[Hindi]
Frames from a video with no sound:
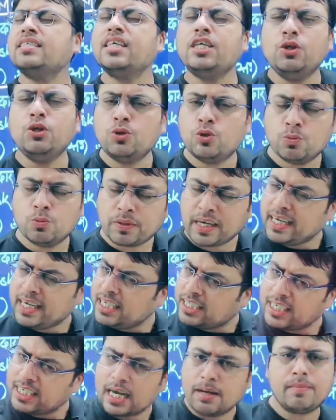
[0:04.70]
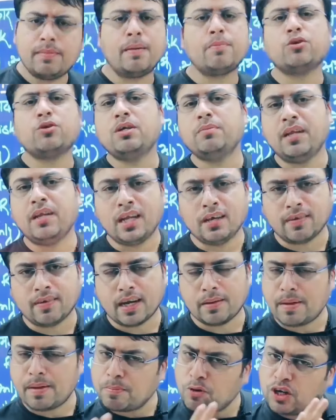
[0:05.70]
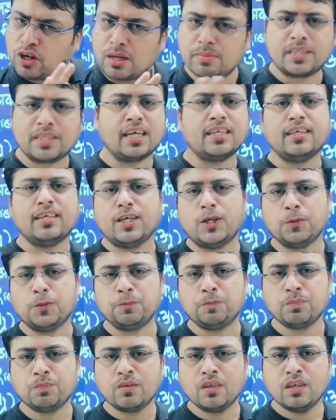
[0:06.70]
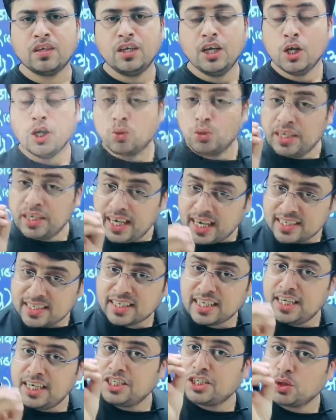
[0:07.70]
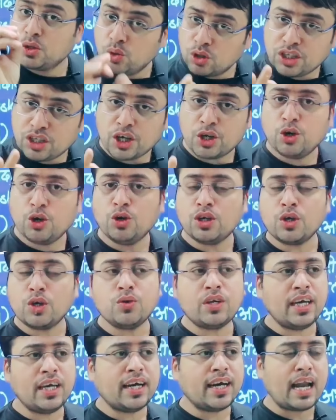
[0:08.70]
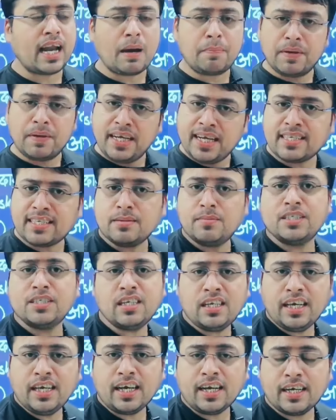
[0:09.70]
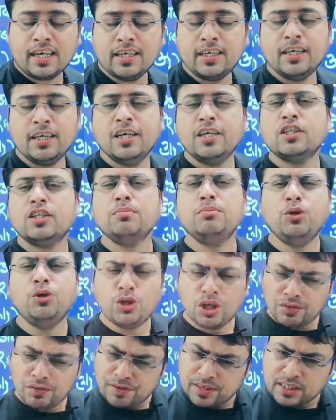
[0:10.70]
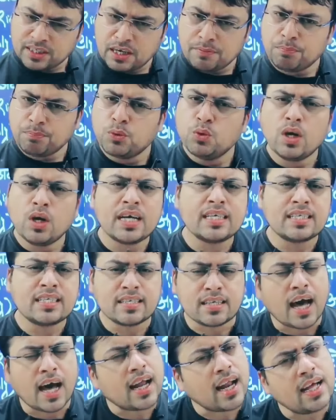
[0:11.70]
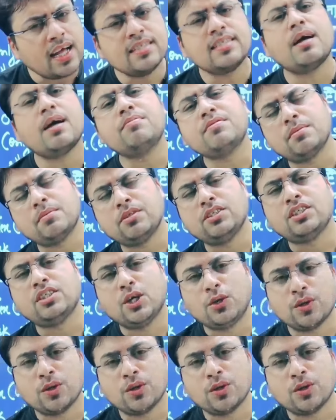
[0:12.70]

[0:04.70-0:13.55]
किसी यूट्यूब कहीं चैनल में आपको नहीं मिलने वाला मैं आपको क्लियर बता दे रहा हूं तो ये सीरीज जरूर देखो क्योंकि अगर आपने ये समझ लिया ना तो म्यूचुअल फंड का पूरा सारांश आप समझ